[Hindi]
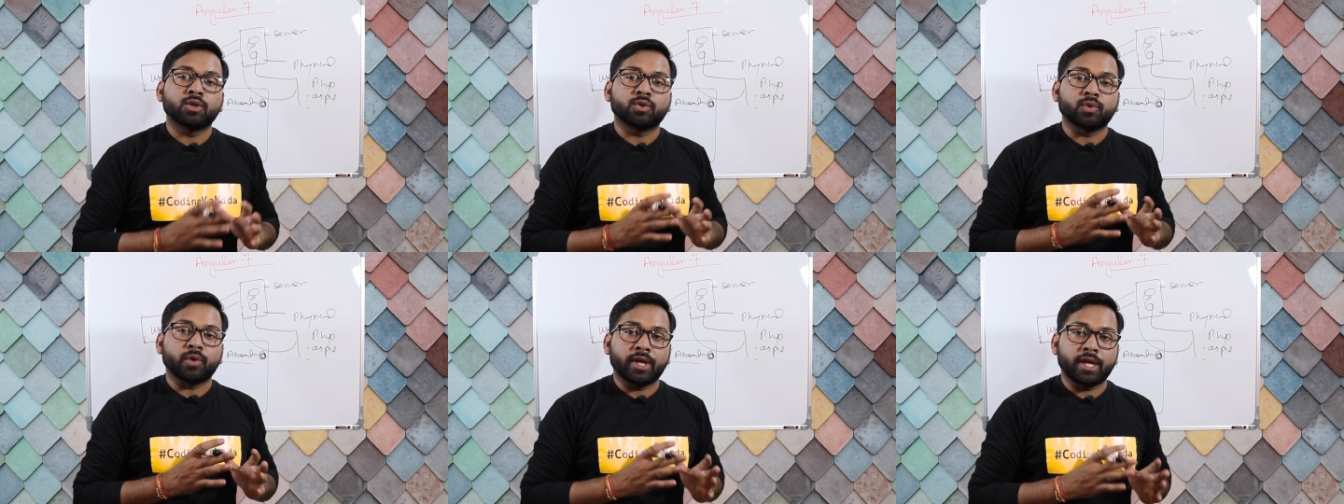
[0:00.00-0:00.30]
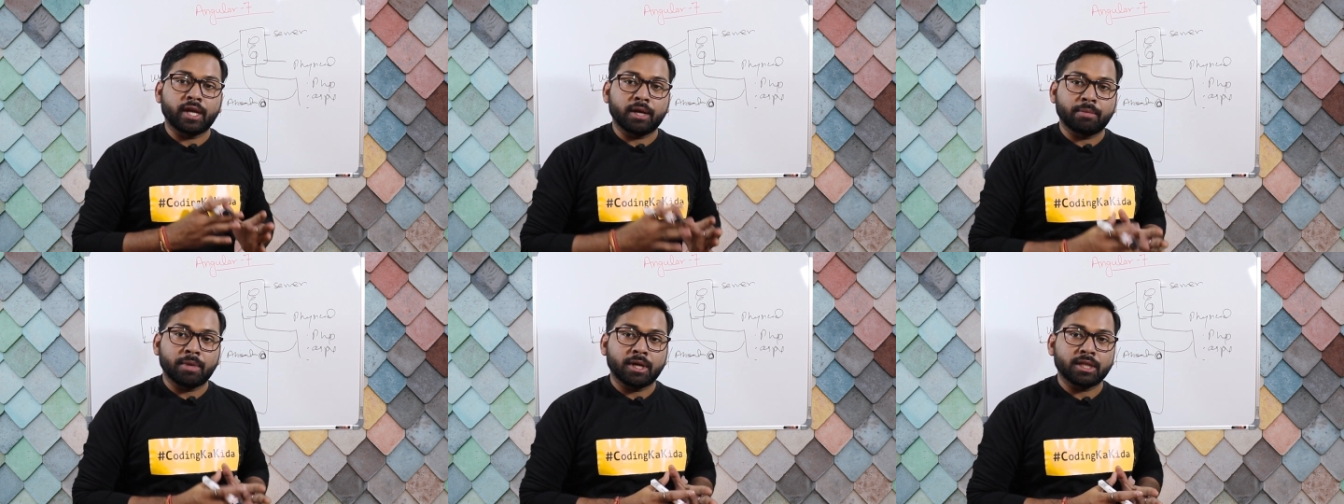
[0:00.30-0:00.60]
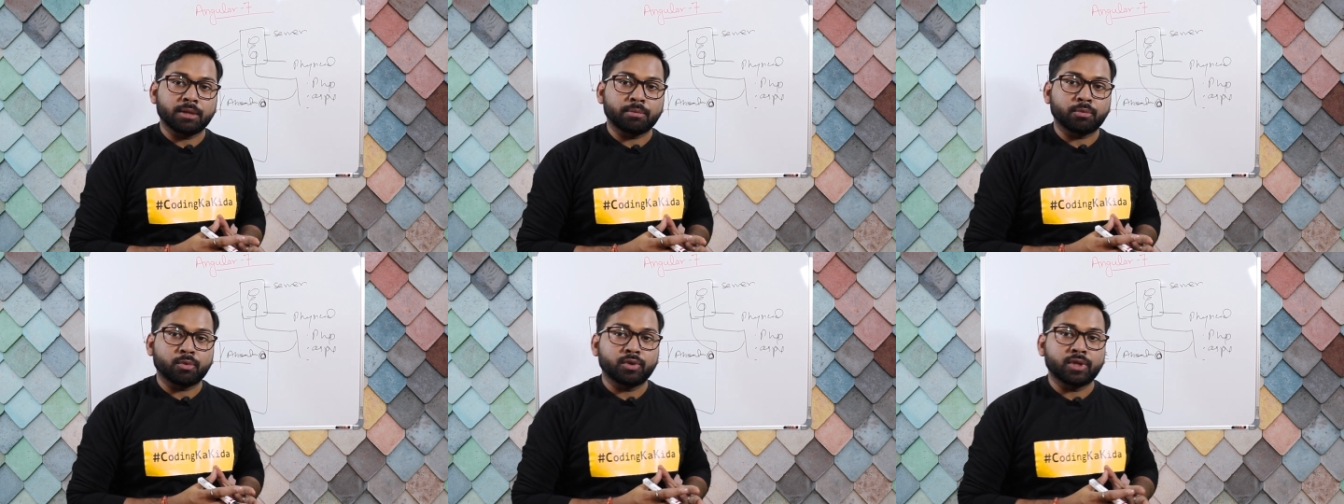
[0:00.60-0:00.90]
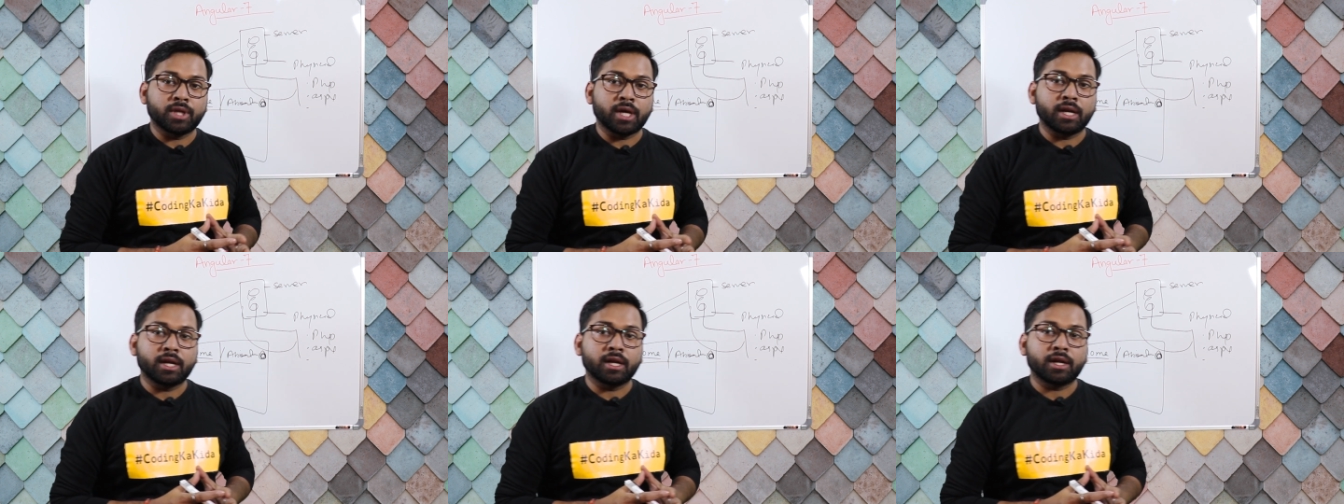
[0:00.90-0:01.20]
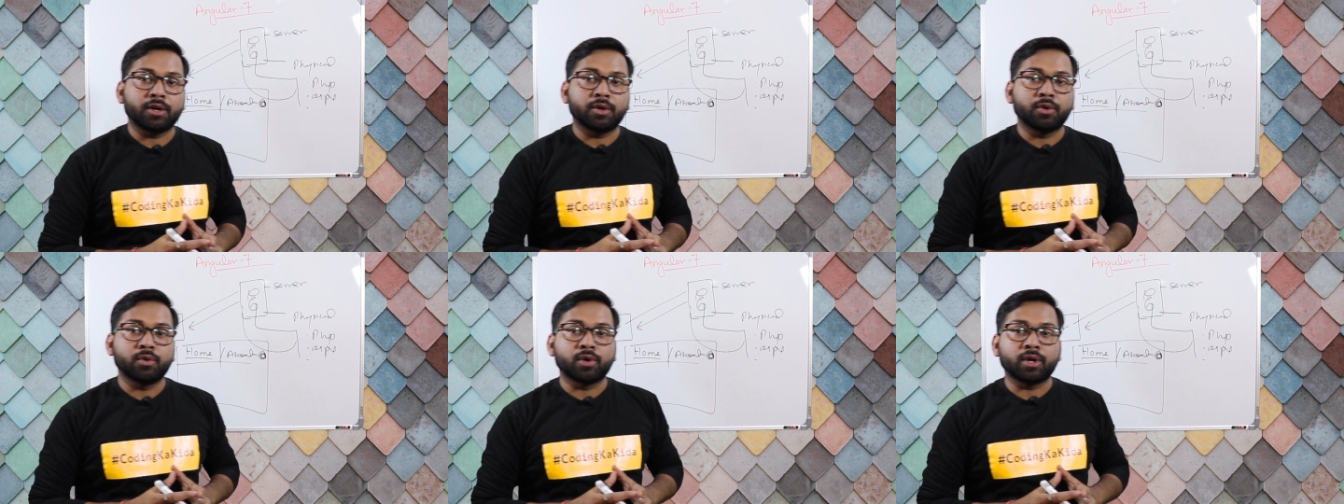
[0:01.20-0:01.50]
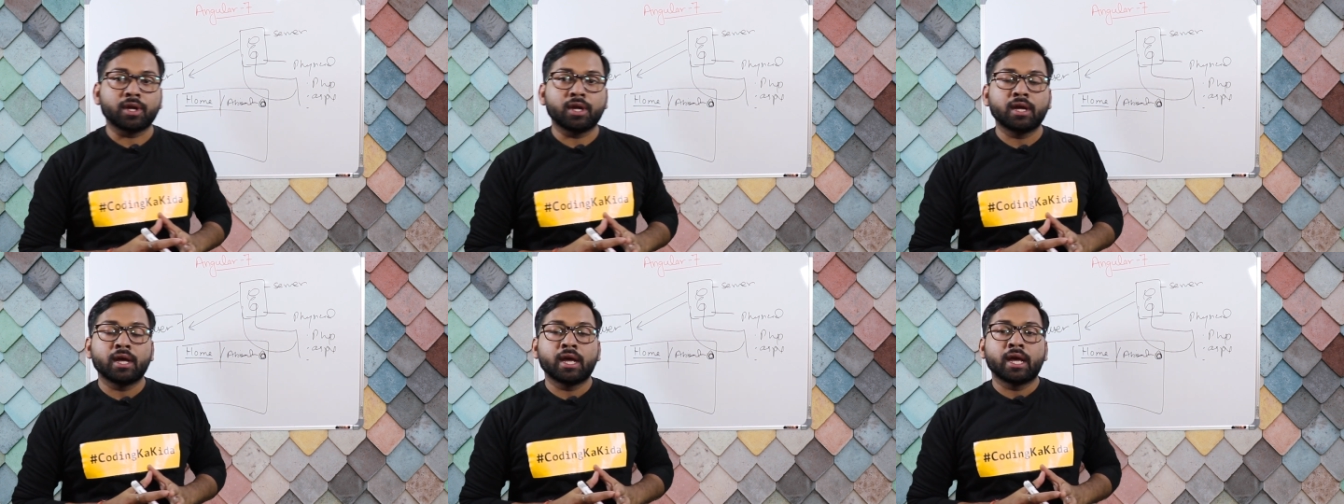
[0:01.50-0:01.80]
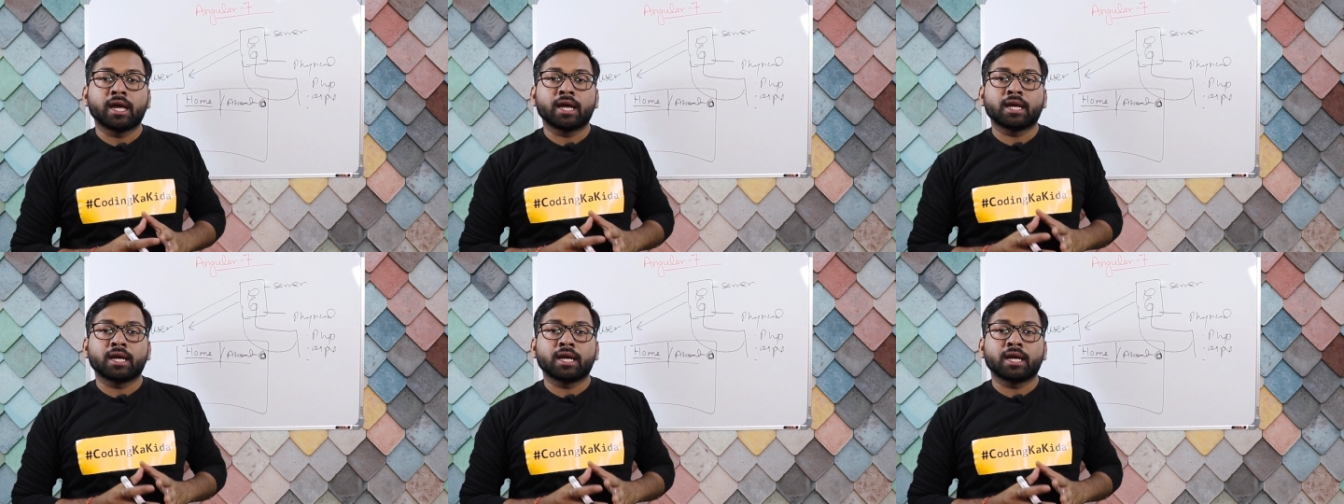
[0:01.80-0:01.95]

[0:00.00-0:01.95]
तो एक बात आपको ध्यान रखनी होगी